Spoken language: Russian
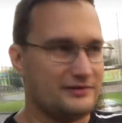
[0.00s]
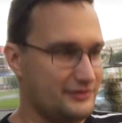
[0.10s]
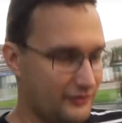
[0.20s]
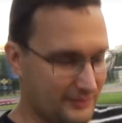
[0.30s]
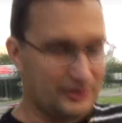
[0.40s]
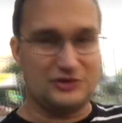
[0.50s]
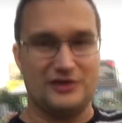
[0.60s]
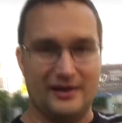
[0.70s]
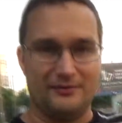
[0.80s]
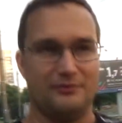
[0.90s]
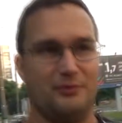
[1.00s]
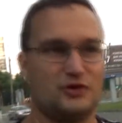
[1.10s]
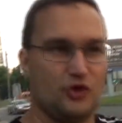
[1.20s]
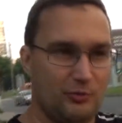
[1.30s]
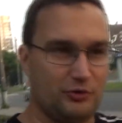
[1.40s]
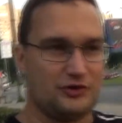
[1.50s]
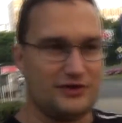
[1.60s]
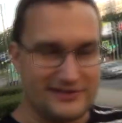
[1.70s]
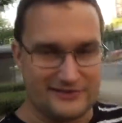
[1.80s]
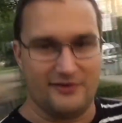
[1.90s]
Сегодня мы начинаем большое
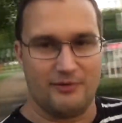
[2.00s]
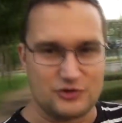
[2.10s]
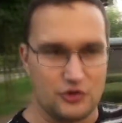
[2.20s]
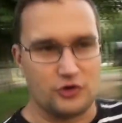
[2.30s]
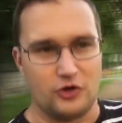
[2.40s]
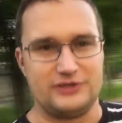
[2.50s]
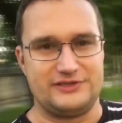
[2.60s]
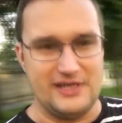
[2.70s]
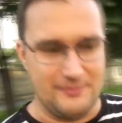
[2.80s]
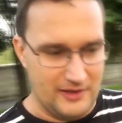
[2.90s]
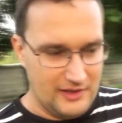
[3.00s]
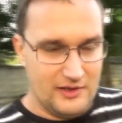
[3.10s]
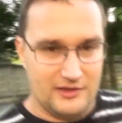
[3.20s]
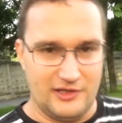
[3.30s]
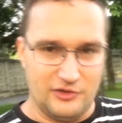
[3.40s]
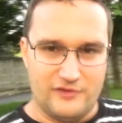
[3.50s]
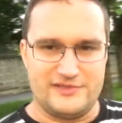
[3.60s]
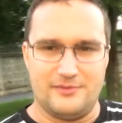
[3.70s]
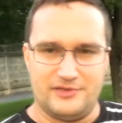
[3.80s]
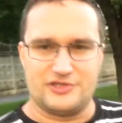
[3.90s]
путешествие, большой роад-трип длиной в
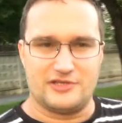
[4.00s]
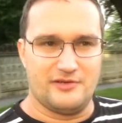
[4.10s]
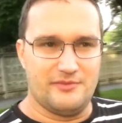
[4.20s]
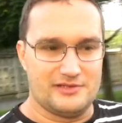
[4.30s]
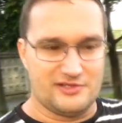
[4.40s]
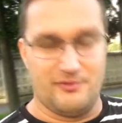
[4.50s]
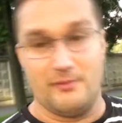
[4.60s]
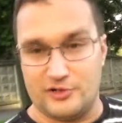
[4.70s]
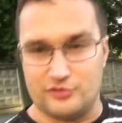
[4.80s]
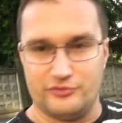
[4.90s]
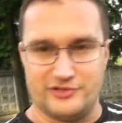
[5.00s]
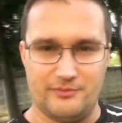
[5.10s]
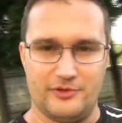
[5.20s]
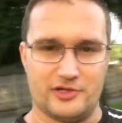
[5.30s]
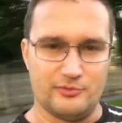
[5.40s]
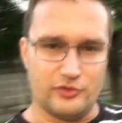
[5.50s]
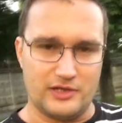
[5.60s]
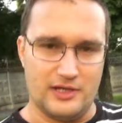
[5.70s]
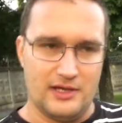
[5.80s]
7 тысяч километров по маршруту Санкт-Петербург,